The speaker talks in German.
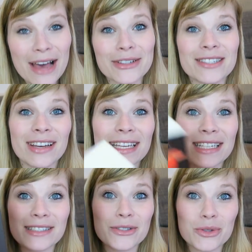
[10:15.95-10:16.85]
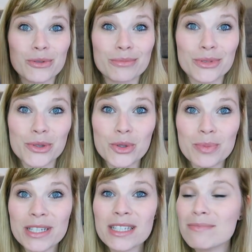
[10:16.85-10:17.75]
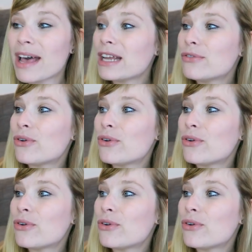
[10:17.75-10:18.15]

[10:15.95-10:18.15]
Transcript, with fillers: ja, und zwar geht es um Du bist mein